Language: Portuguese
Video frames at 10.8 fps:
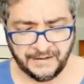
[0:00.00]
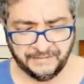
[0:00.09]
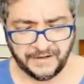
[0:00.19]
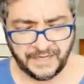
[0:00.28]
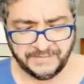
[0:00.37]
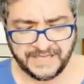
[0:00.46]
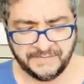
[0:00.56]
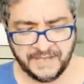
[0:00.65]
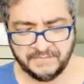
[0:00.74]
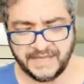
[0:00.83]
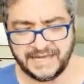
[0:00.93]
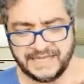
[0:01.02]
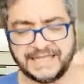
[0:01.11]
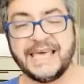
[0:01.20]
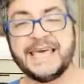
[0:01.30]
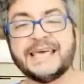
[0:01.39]
falamos em beber
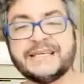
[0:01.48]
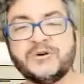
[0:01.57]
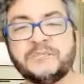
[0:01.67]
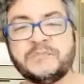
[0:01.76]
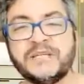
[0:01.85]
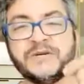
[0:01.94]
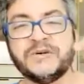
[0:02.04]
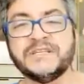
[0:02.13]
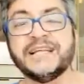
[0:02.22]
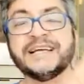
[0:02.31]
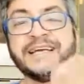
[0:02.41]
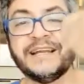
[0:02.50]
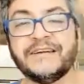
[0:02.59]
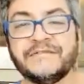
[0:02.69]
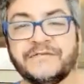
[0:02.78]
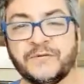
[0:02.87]
ideias ou opiniões
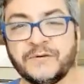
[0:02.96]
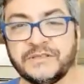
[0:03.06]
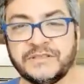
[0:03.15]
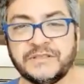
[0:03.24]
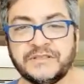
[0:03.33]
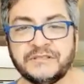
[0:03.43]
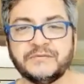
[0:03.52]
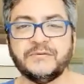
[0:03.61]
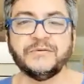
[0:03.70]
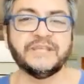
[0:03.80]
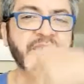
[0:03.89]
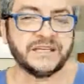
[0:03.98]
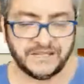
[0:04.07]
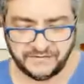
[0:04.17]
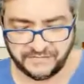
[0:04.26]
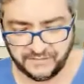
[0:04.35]
naquela fonte ou
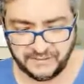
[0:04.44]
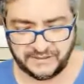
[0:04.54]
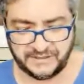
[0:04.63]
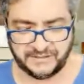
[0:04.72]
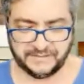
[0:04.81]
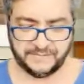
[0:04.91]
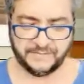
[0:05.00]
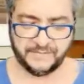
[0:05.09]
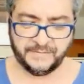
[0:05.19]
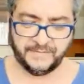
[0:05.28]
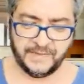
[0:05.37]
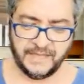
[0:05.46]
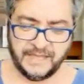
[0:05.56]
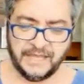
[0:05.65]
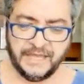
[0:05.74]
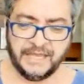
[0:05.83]
nesta fonte,
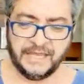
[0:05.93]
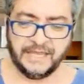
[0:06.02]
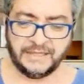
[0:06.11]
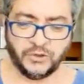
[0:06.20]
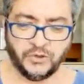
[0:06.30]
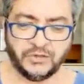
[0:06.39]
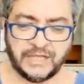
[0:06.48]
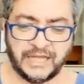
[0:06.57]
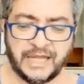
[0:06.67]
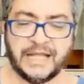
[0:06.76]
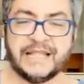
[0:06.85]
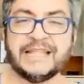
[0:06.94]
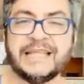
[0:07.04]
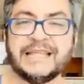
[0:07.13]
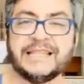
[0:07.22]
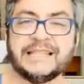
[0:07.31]
em tocar
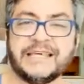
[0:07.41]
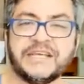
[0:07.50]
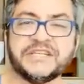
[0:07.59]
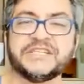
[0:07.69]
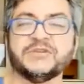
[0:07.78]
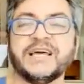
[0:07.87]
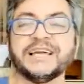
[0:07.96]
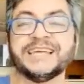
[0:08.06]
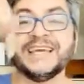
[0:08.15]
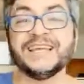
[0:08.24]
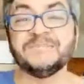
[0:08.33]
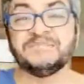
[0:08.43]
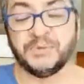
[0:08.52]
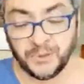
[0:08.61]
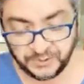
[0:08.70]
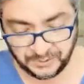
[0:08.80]
neste ou naquele
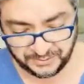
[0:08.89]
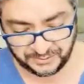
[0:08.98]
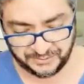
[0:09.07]
ponto.